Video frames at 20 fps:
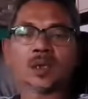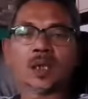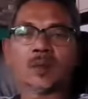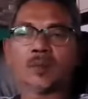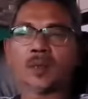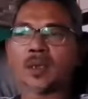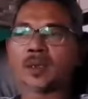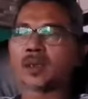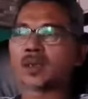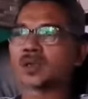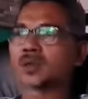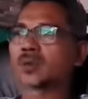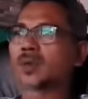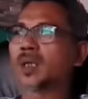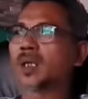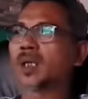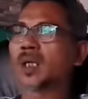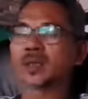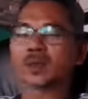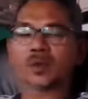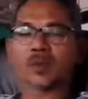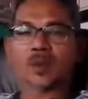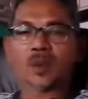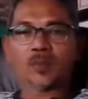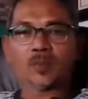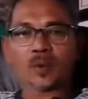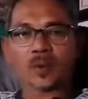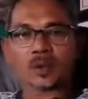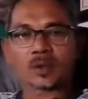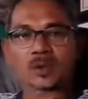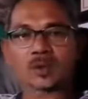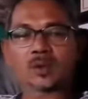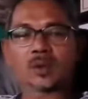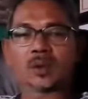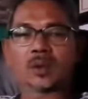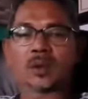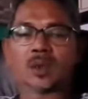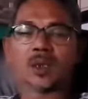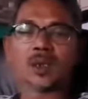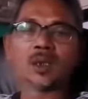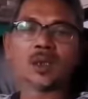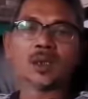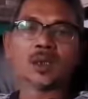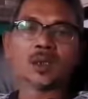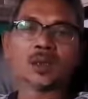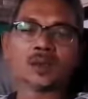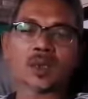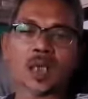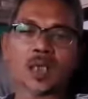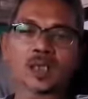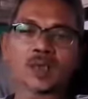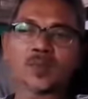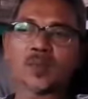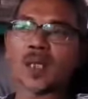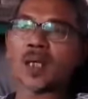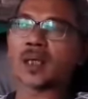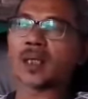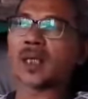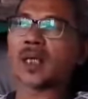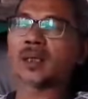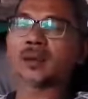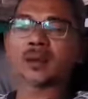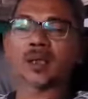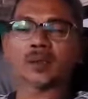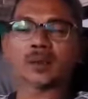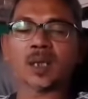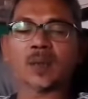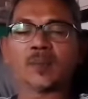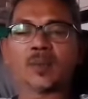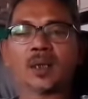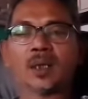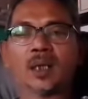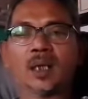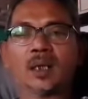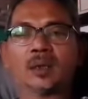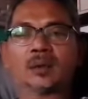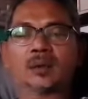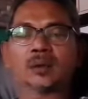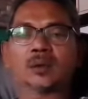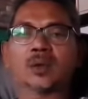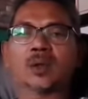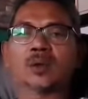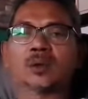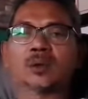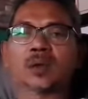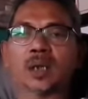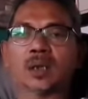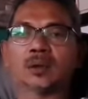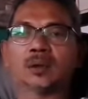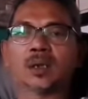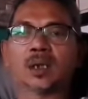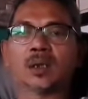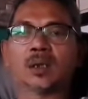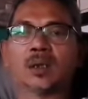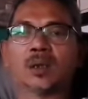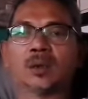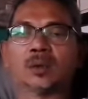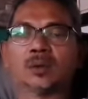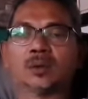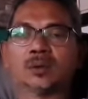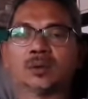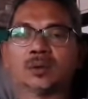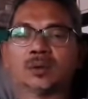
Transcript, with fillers: apa sesuai SOP prosedur saya sepakat tetapi lihat konteksnya dong